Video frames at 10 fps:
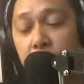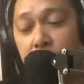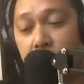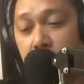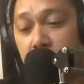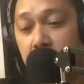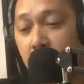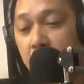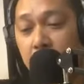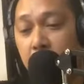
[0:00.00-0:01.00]
siya no, lisod
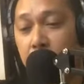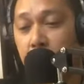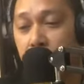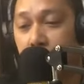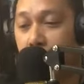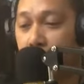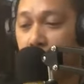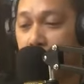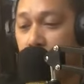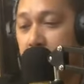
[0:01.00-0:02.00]
kay kaya ning internet
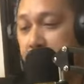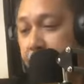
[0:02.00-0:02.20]
ani.